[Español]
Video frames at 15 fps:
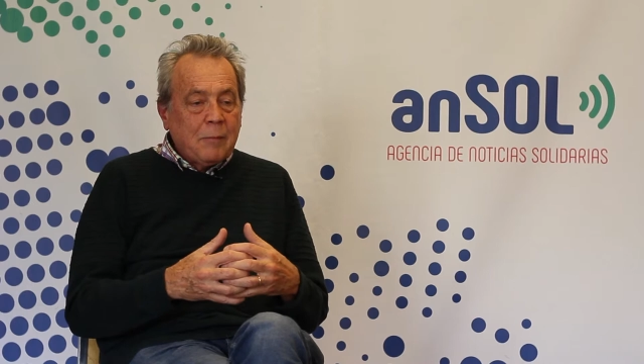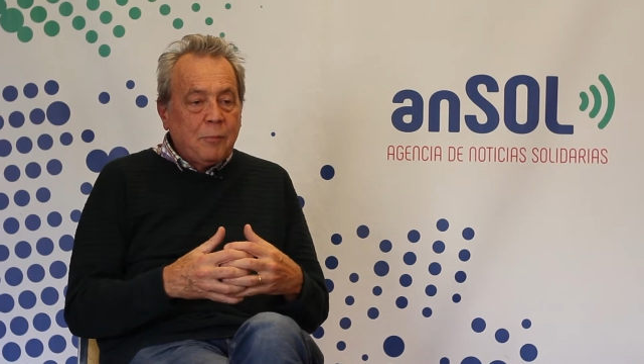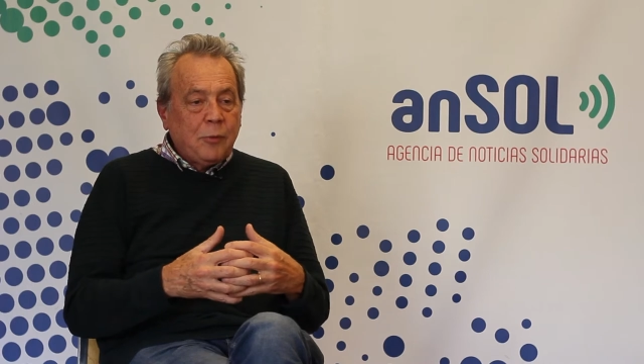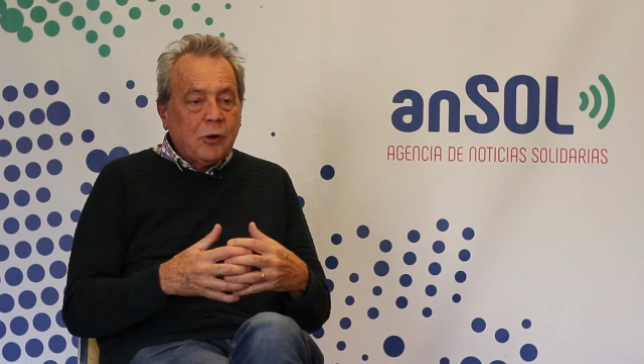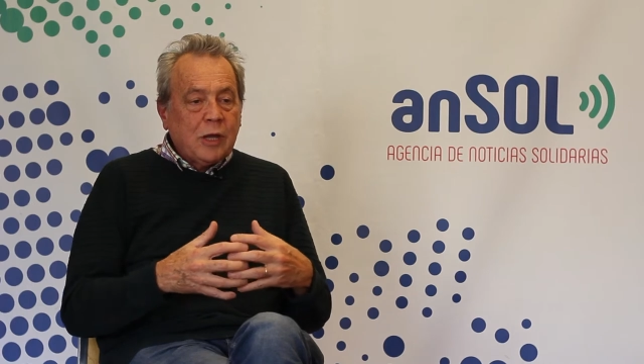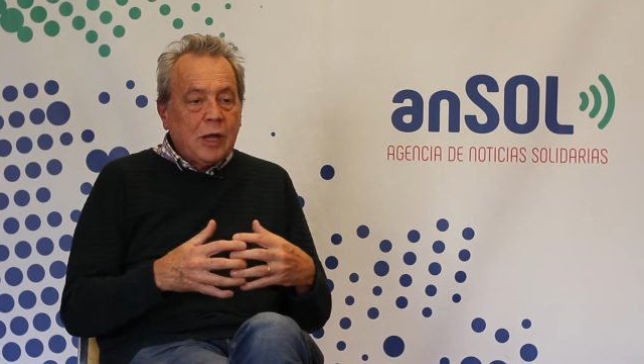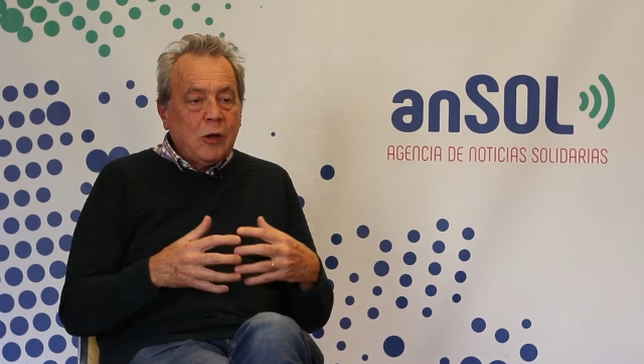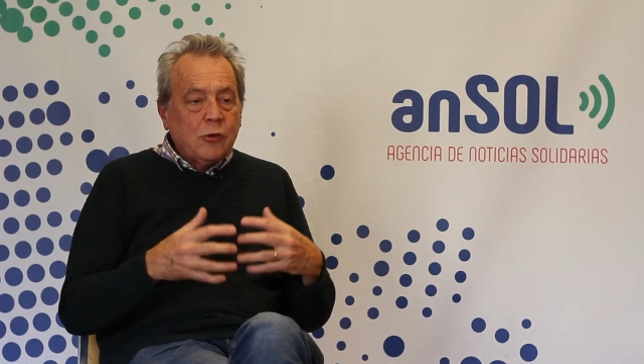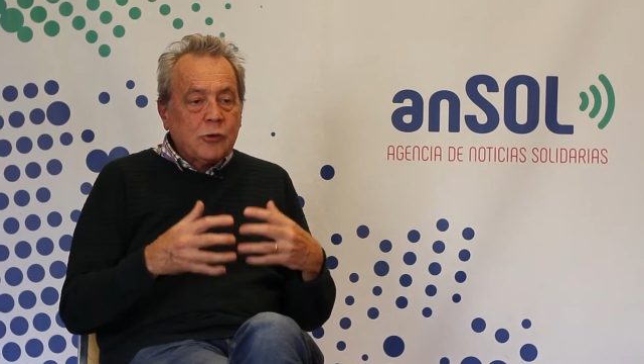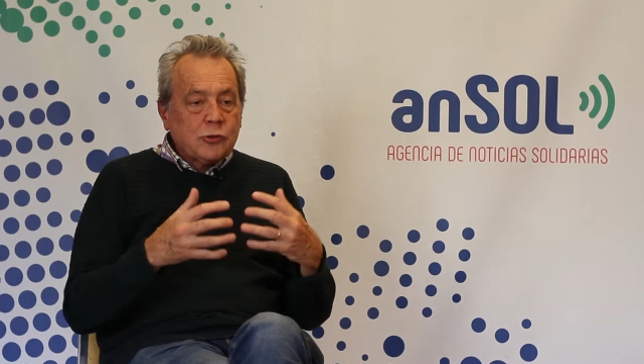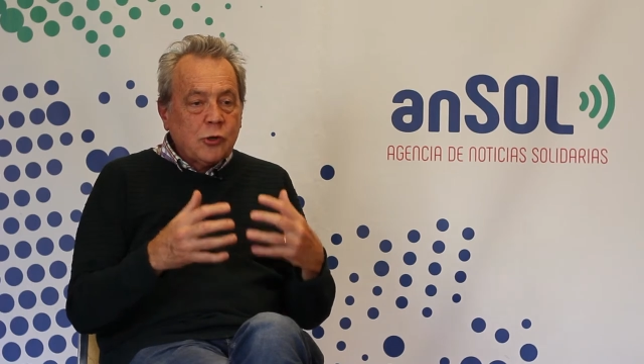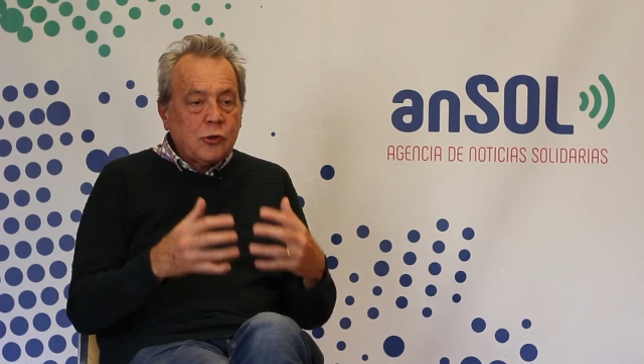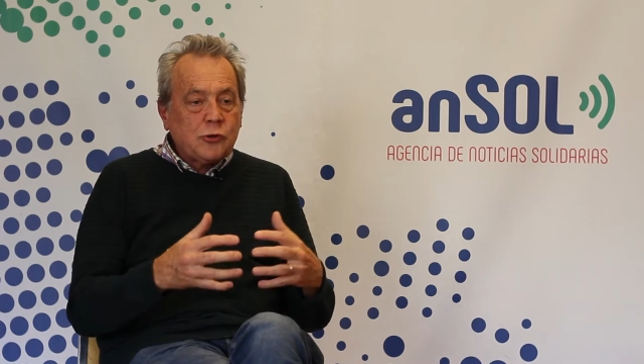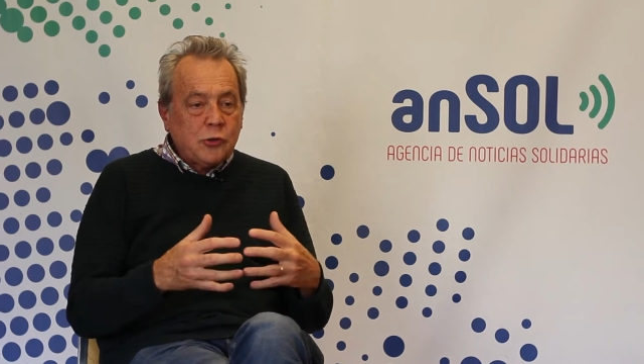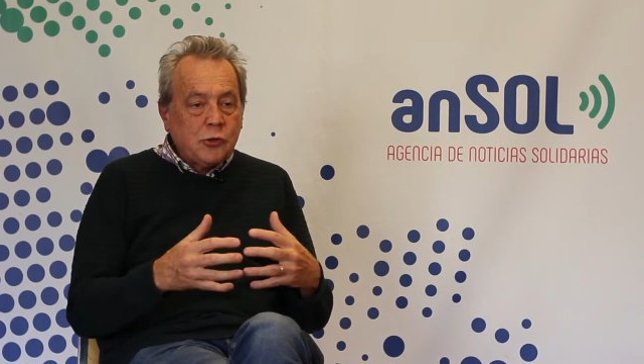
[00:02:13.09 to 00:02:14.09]
porque los
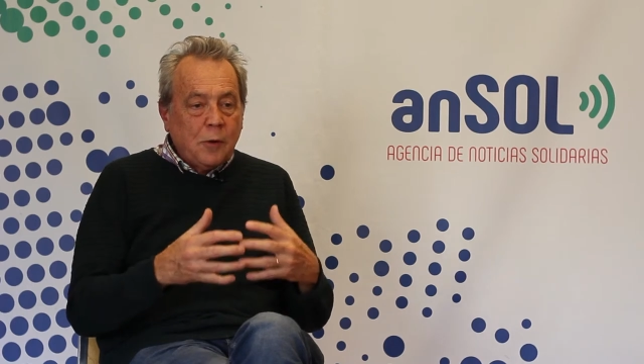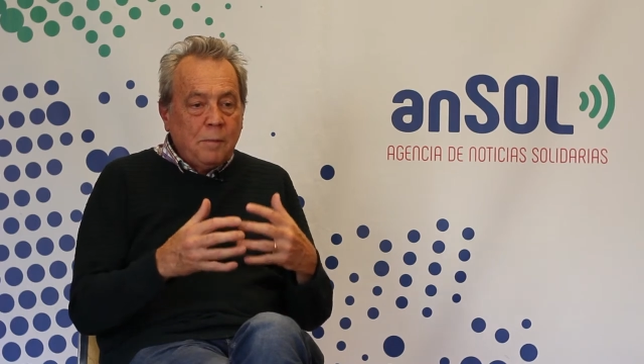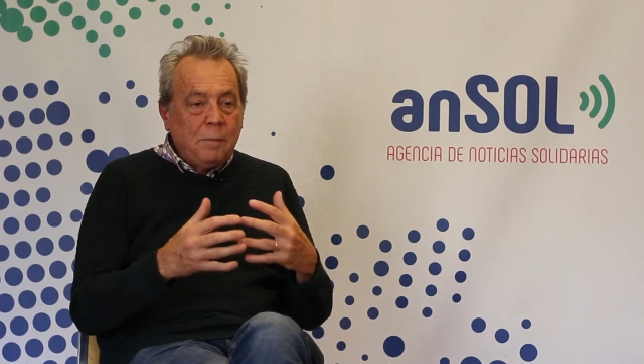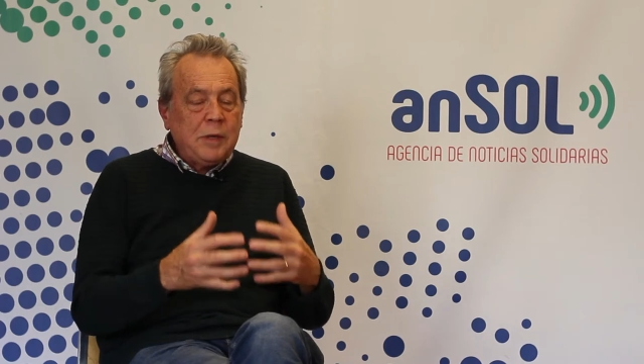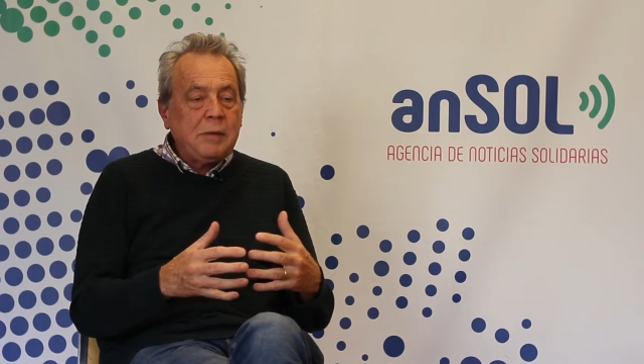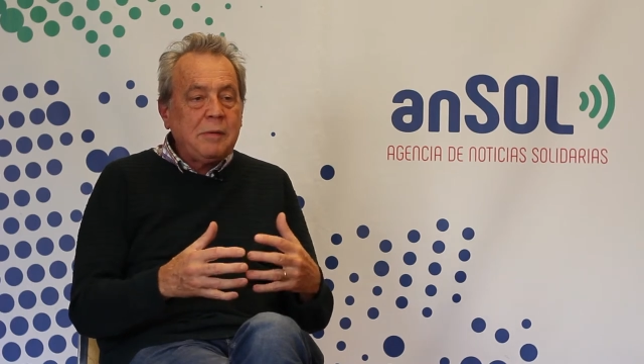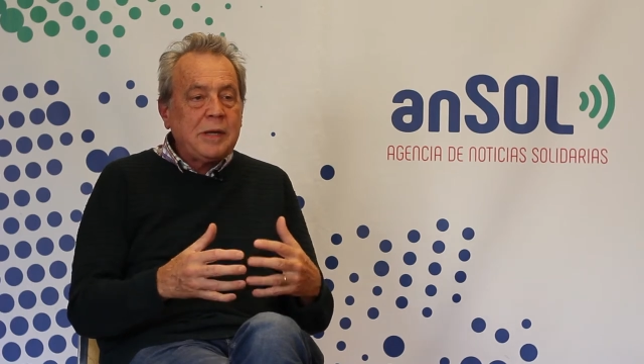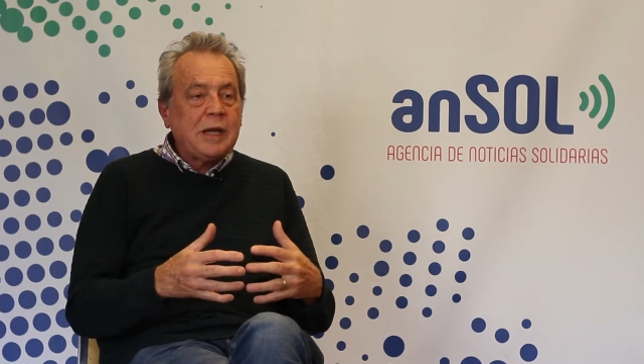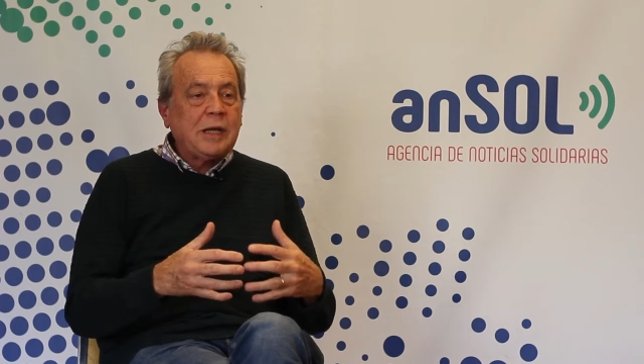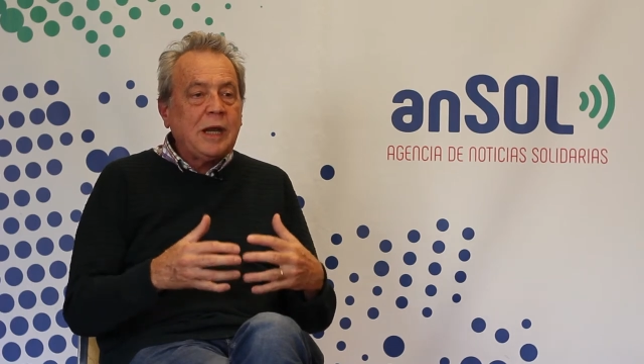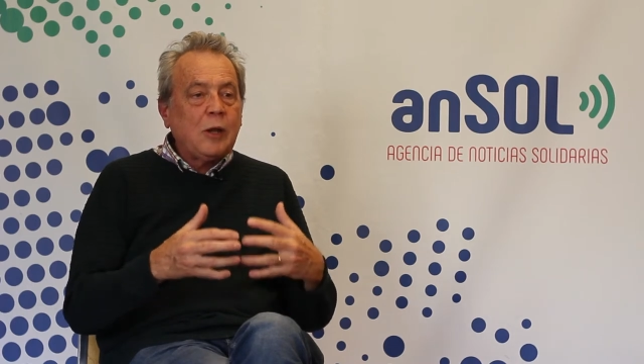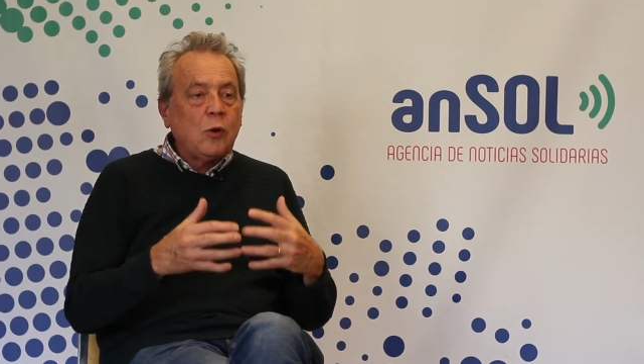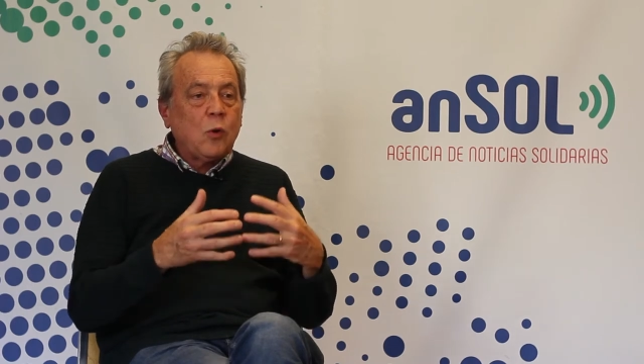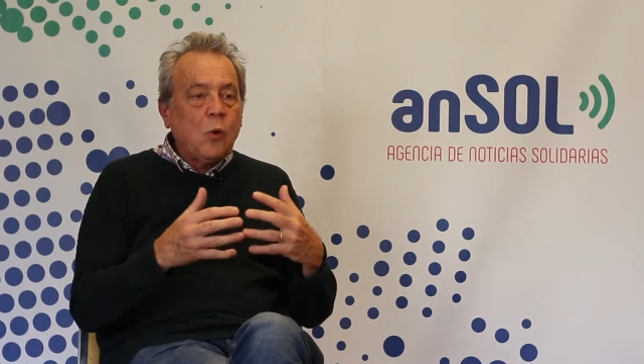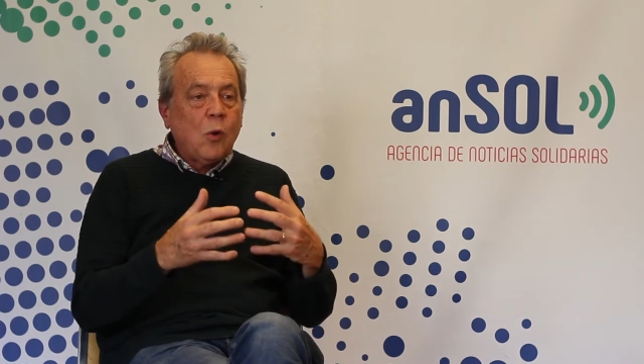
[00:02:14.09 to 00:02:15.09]
socios viven en
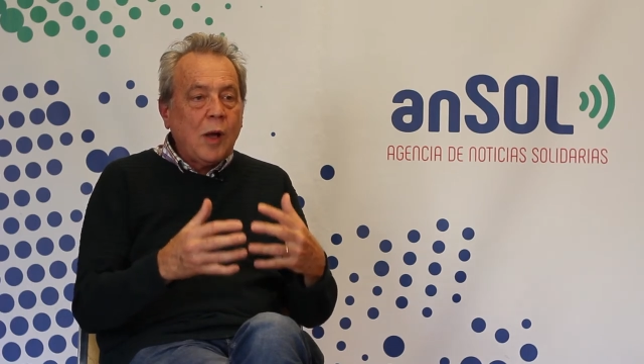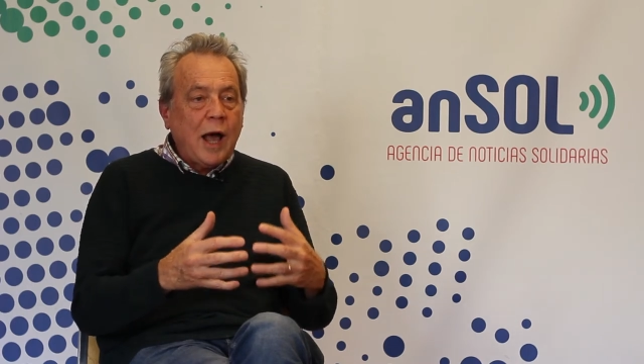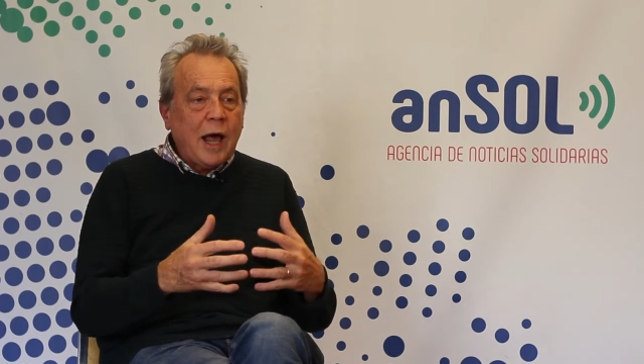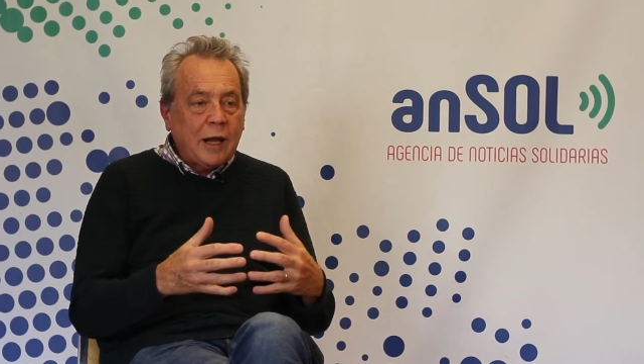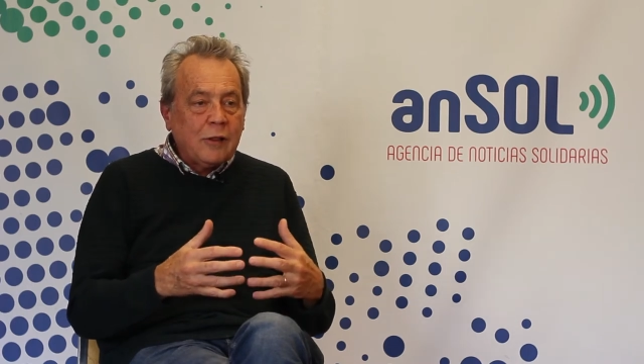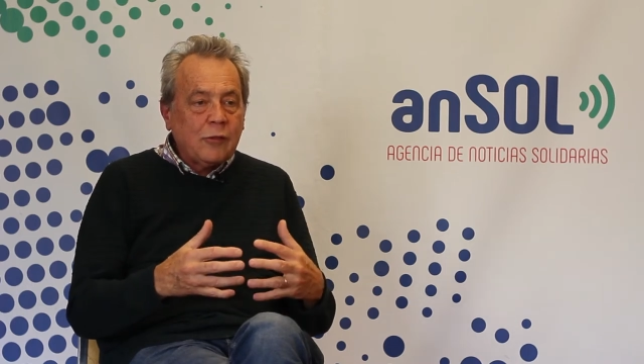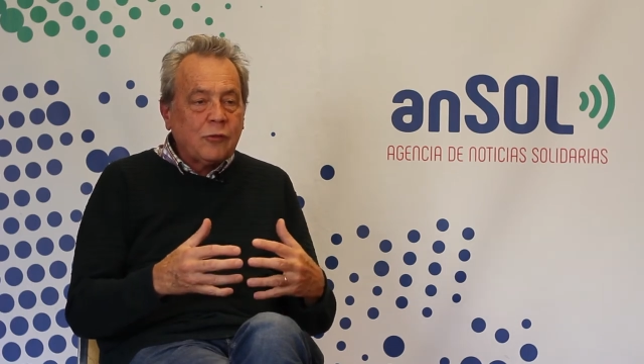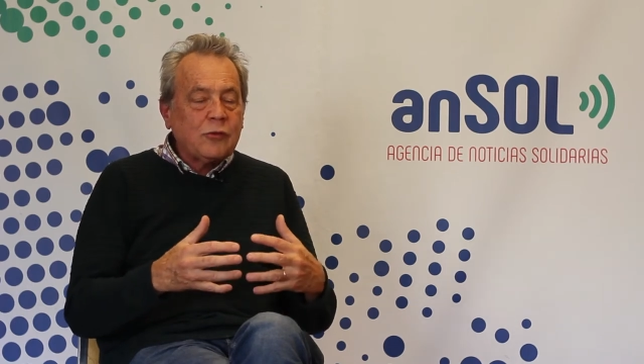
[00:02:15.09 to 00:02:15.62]
el lugar